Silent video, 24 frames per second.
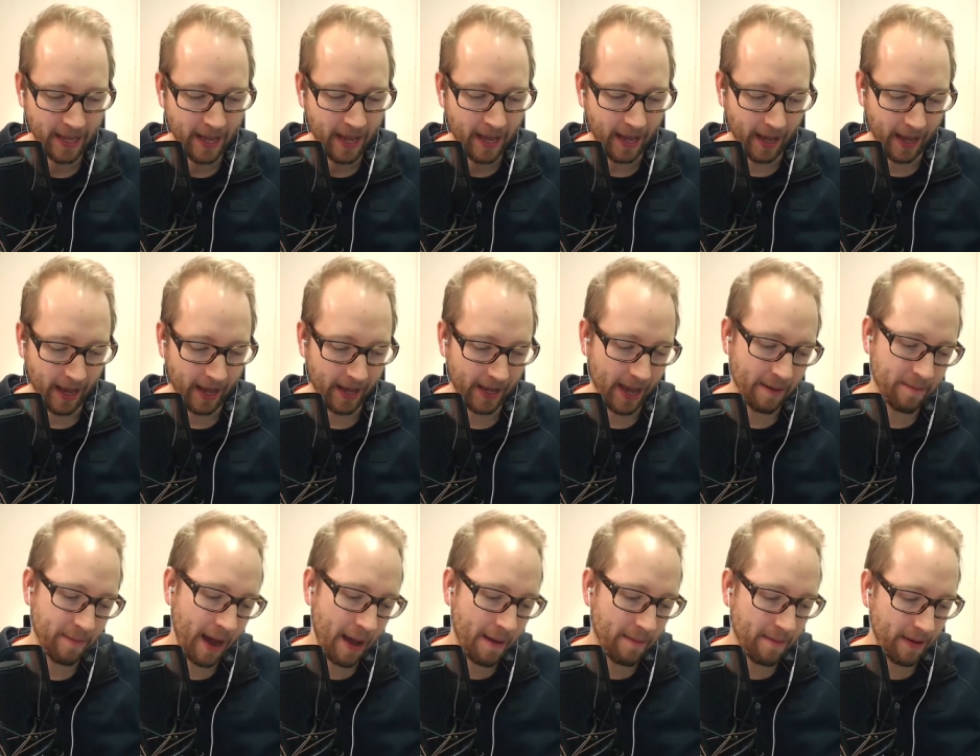Äh,
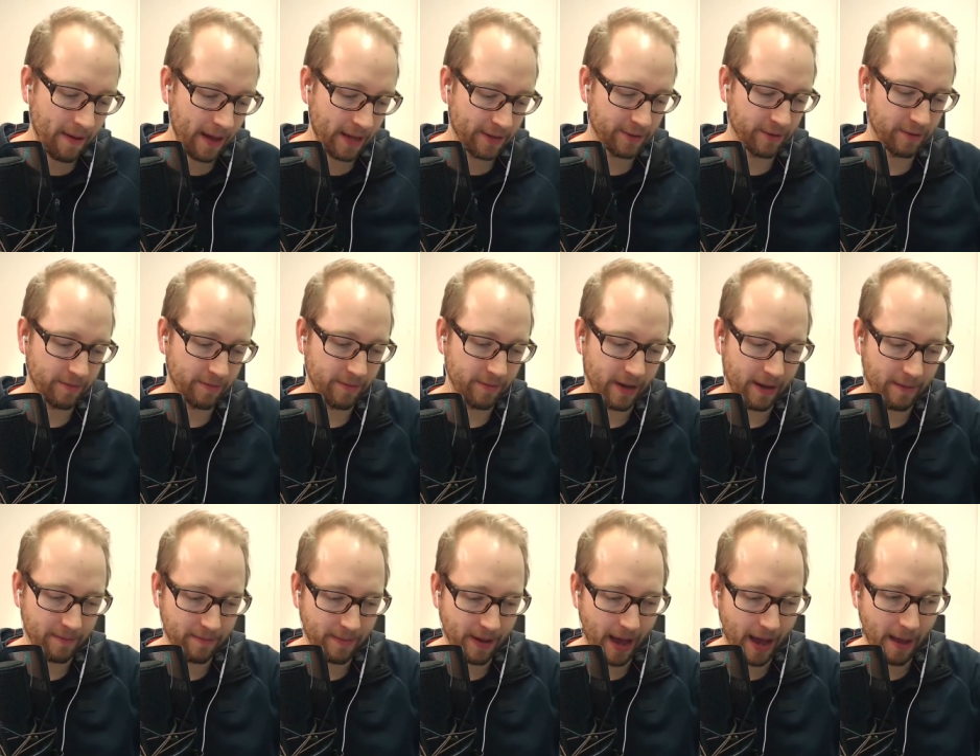ja. ja. also
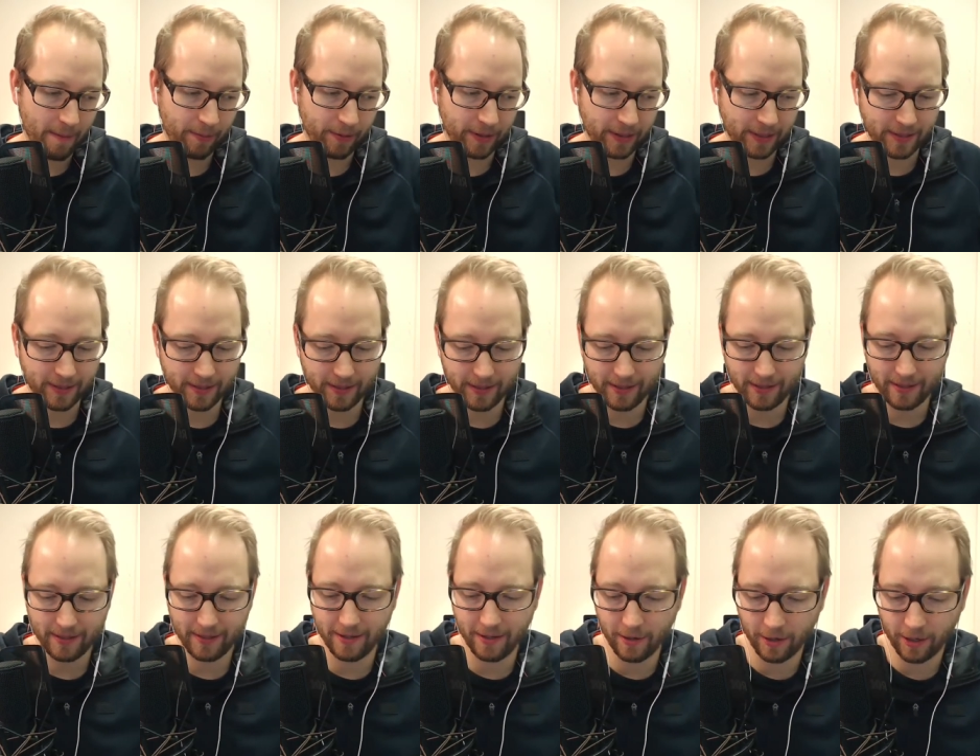ähm, iPad
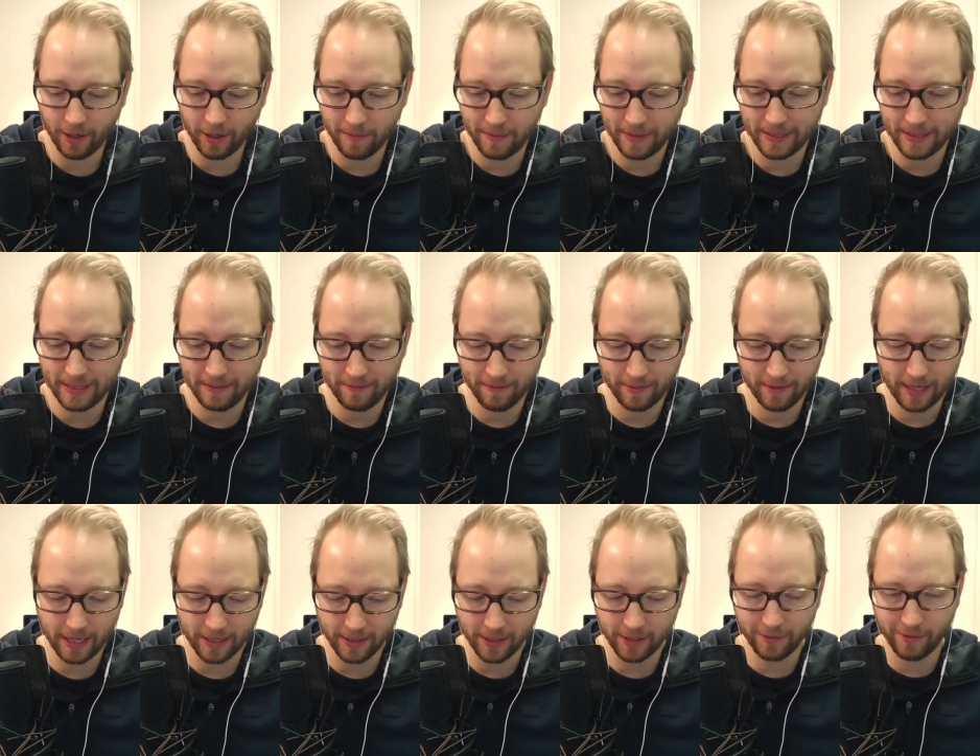äh,
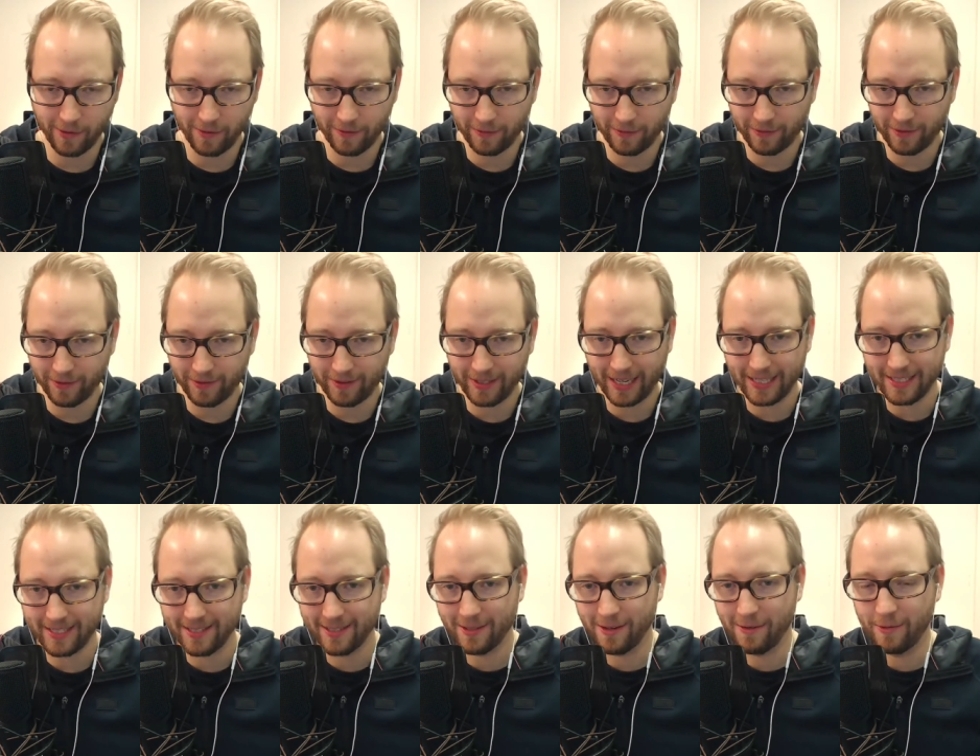9,7, also
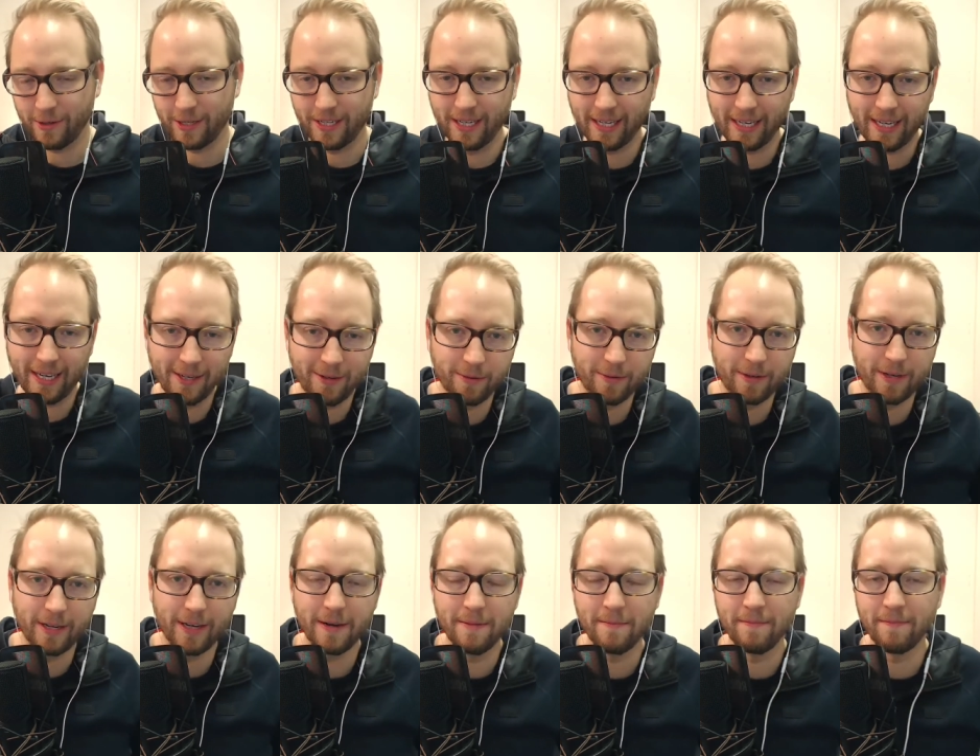13 Zoll würde ich nicht
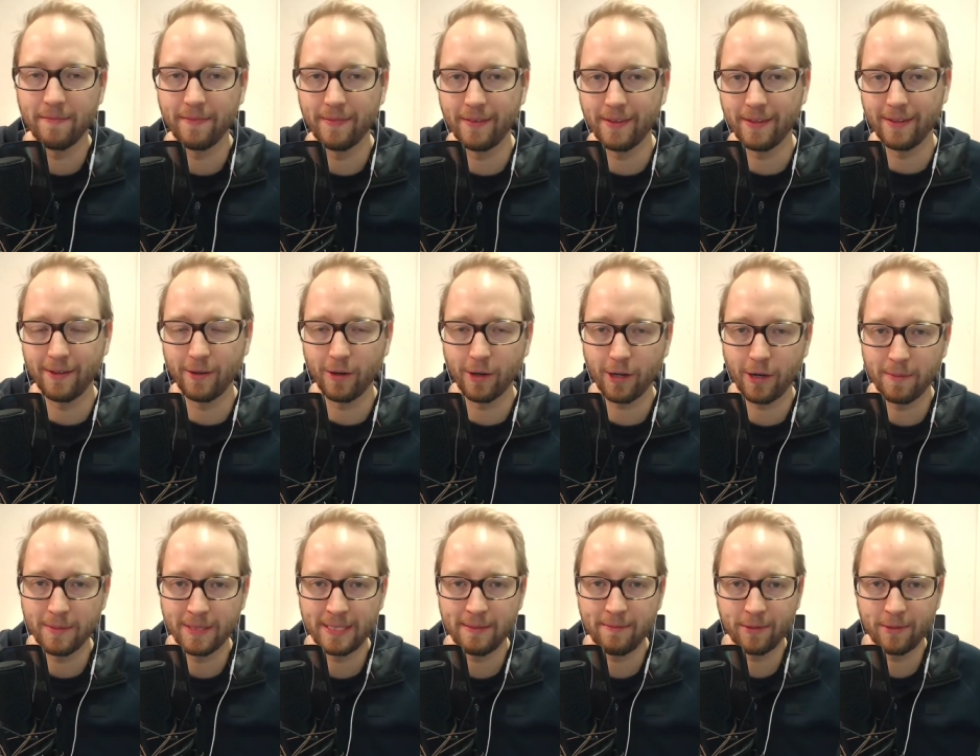reintun, ähm,
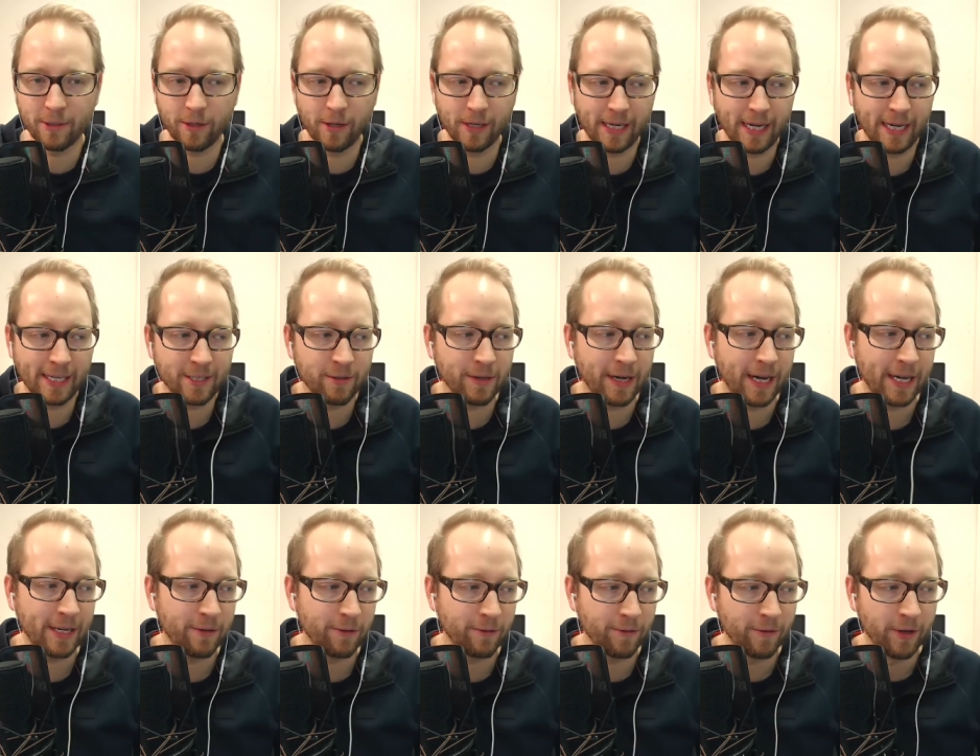9,7 Zoll kannst du
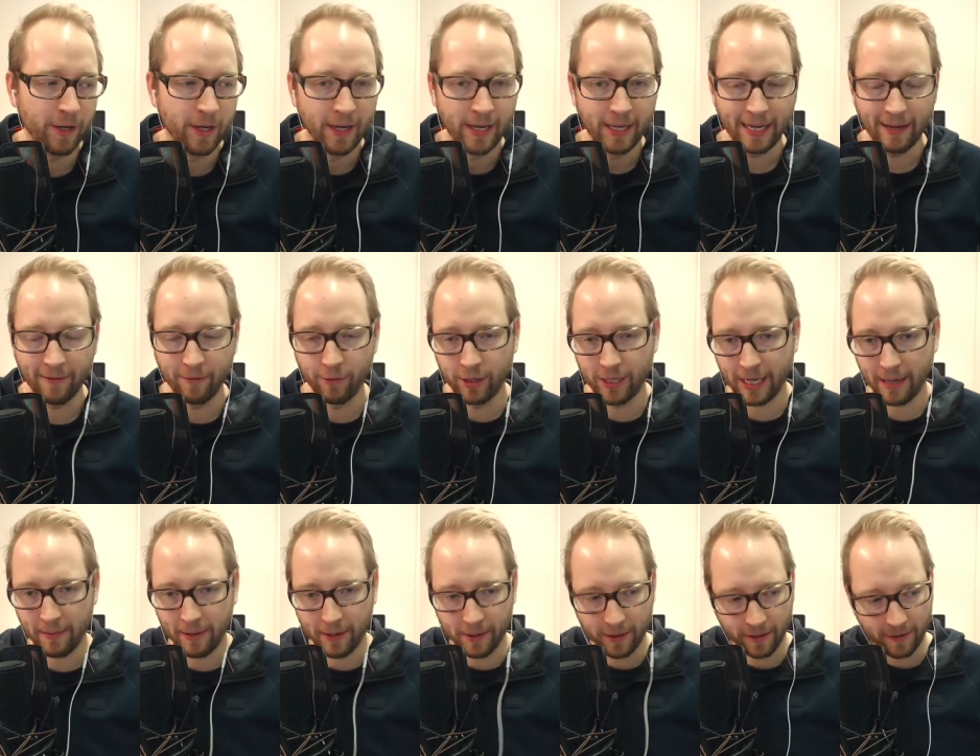reintun, da würde
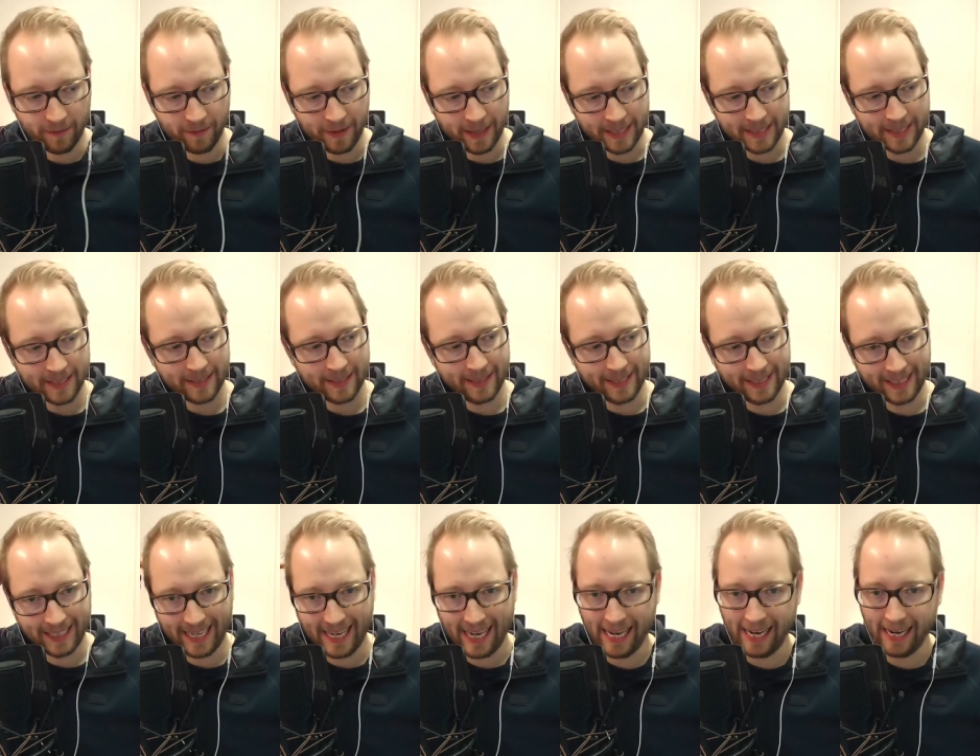ich aber irgendwas
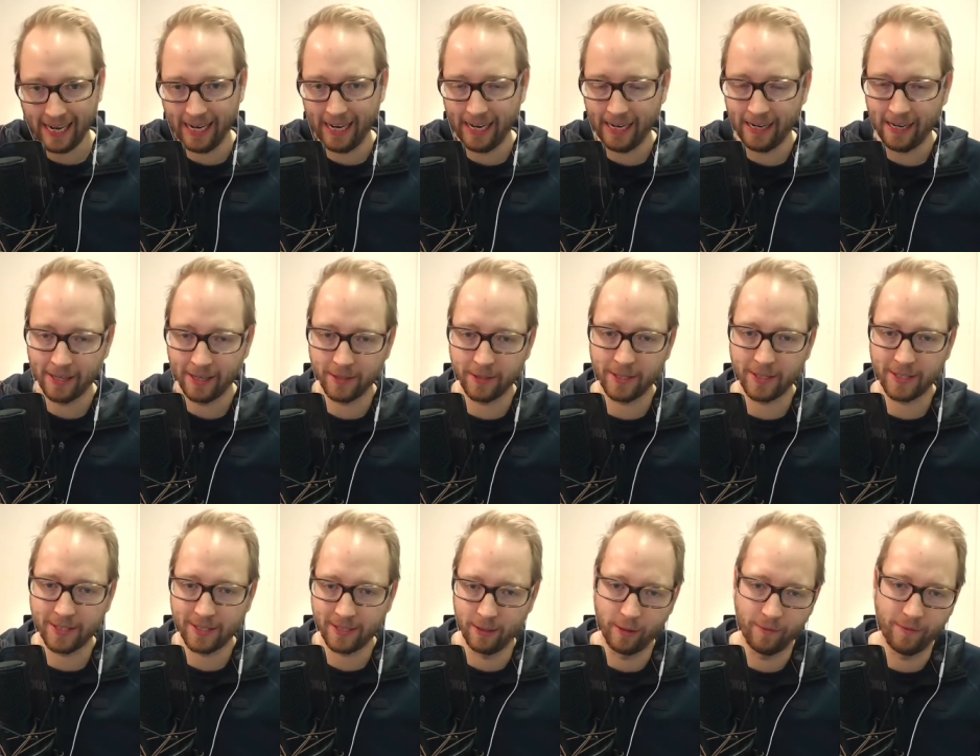äh, gegenlehnen, also
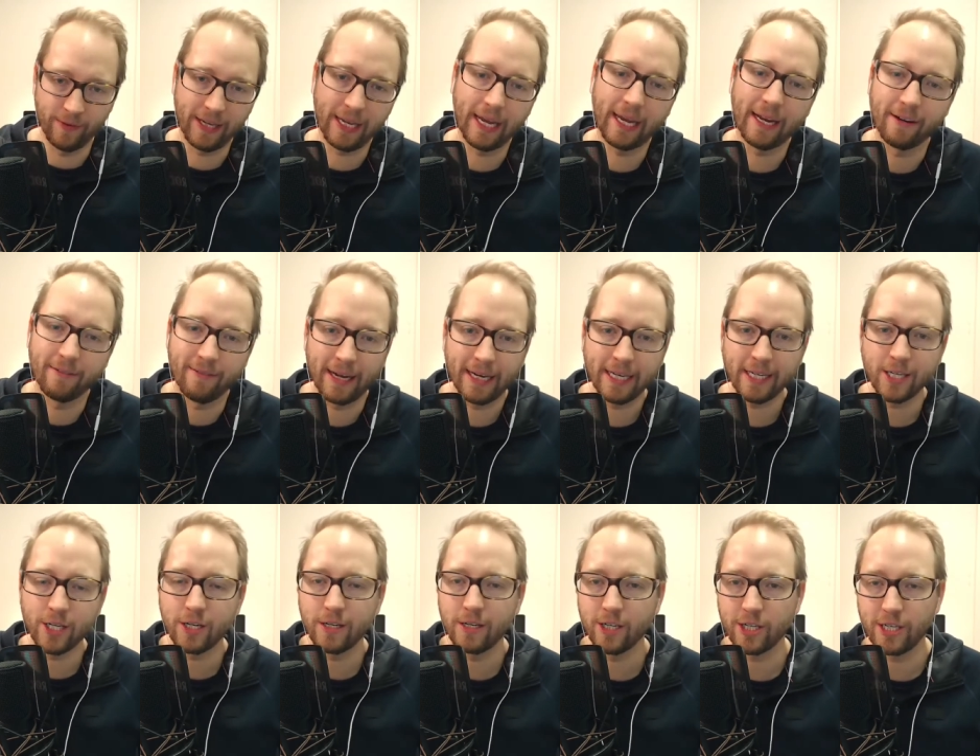dass es irgendwie gegen eine
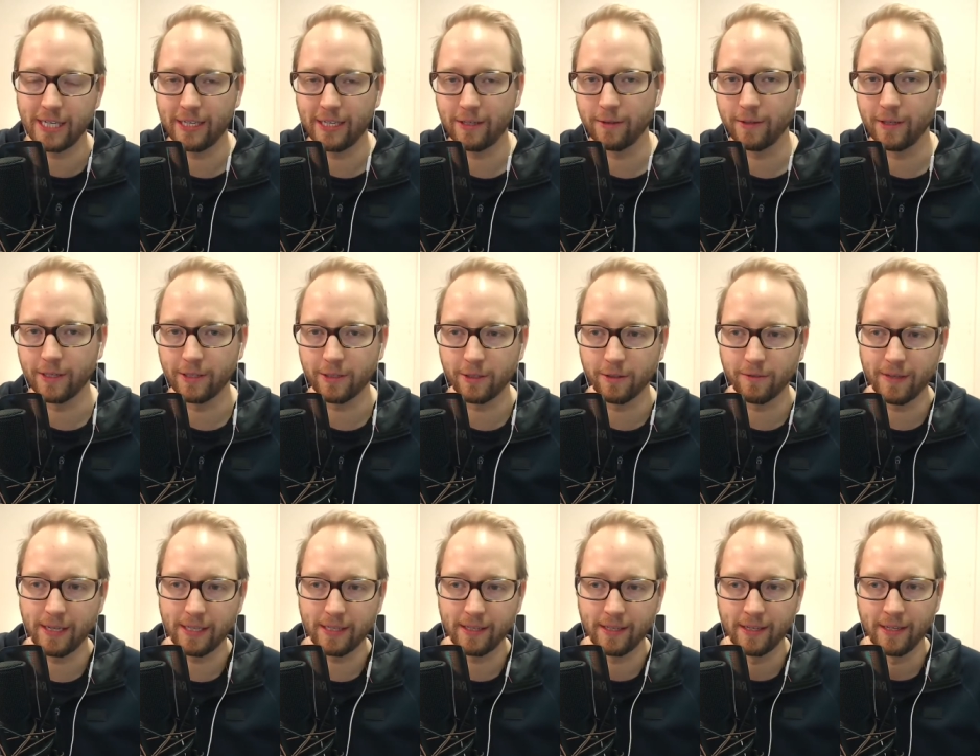Wand steht oder
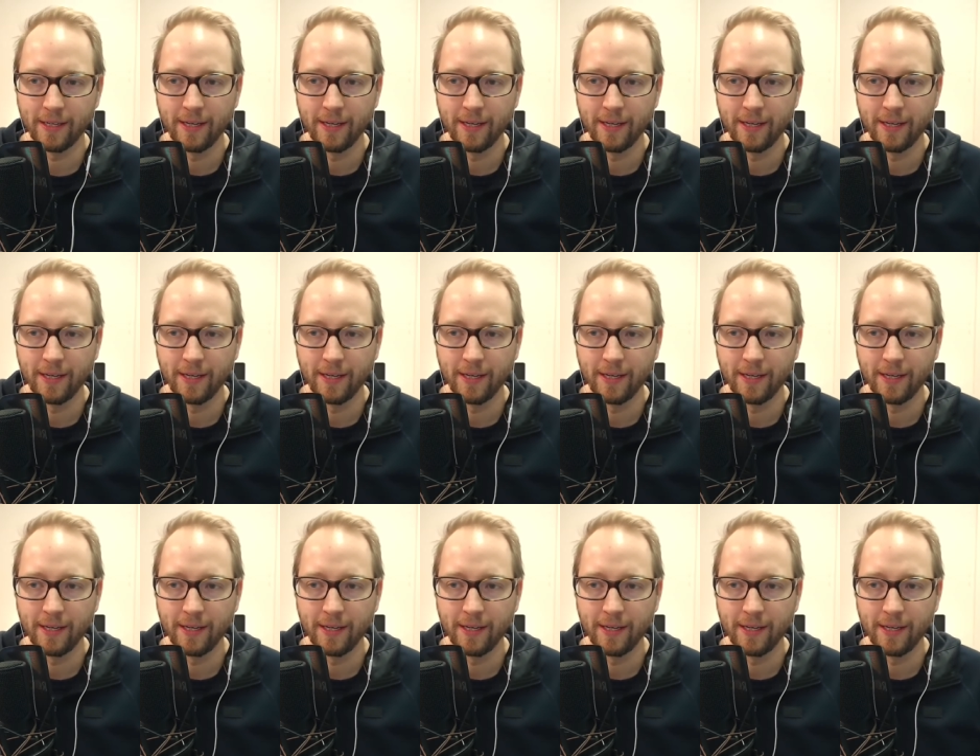so, weil